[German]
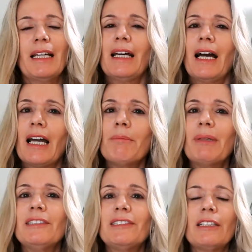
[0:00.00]
Einmal
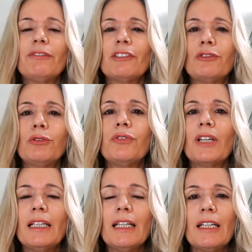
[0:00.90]
ist etwas zu
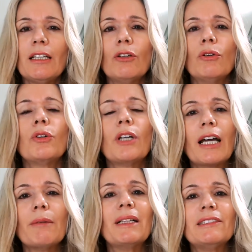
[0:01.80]
wenig und
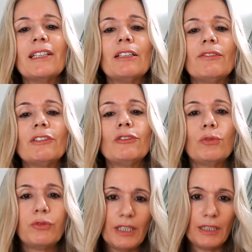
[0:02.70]
einmal ist etwas zu
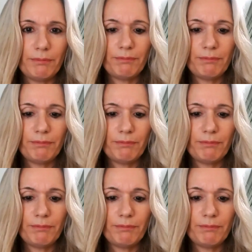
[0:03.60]
viel.